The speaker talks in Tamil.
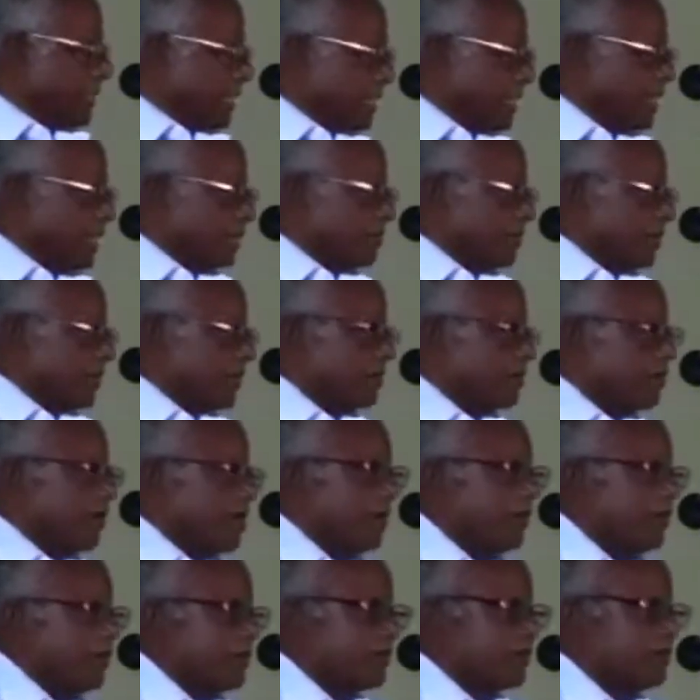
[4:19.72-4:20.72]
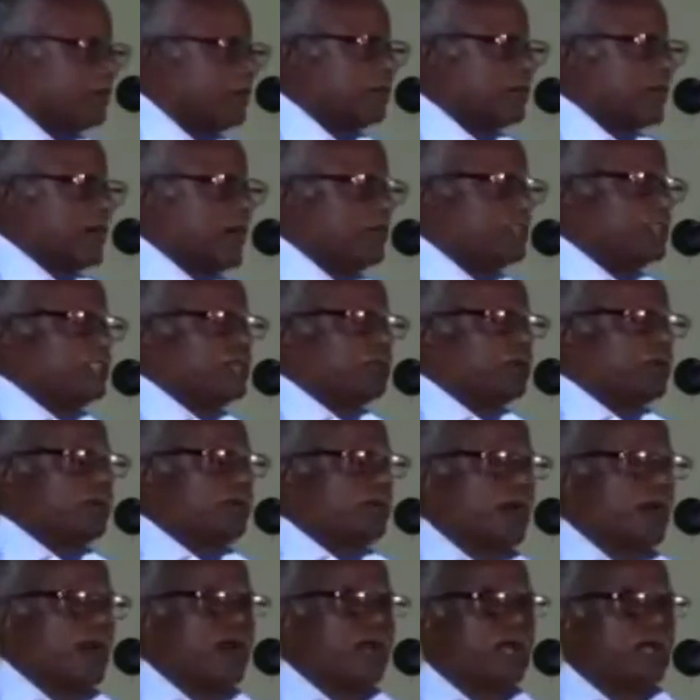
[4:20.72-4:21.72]
செங்கல்பட்டு மாவட்டமும்
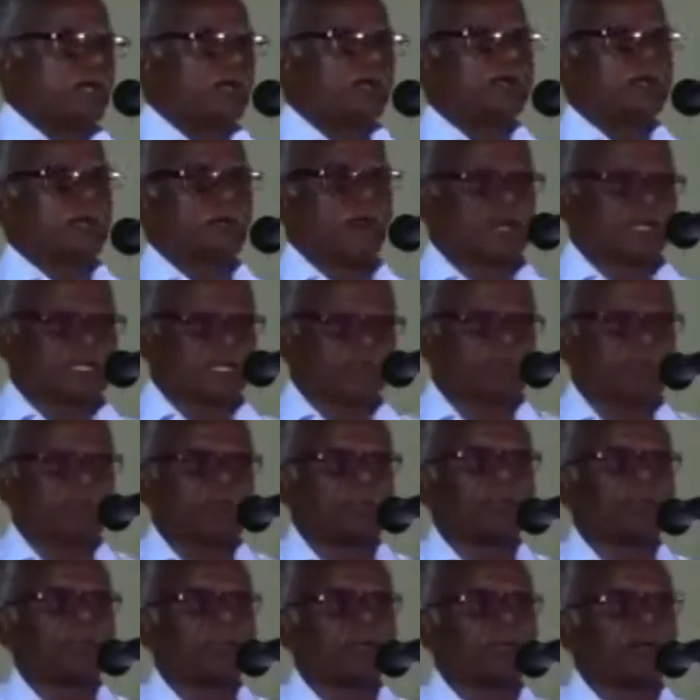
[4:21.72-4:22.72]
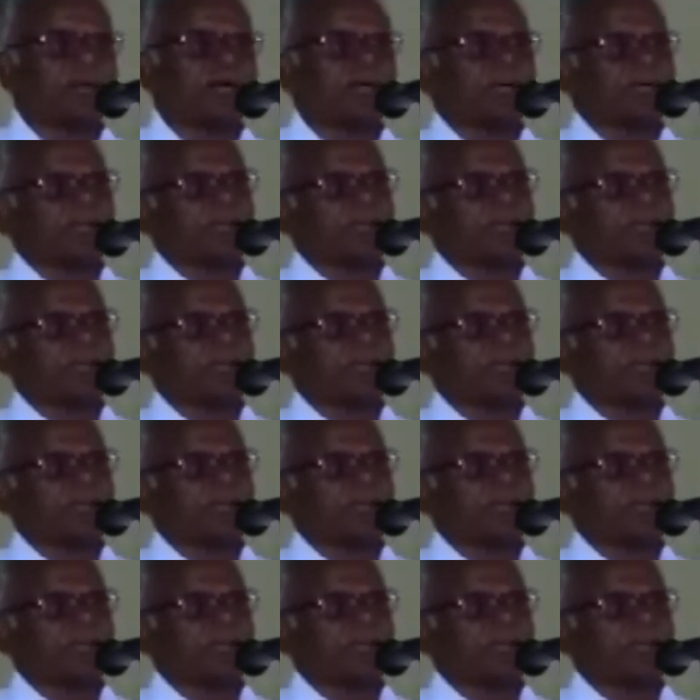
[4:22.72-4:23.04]
காஞ்சிபுரம் மாவட்டம் அப்படி மாற்றப்பட வேண்டுமா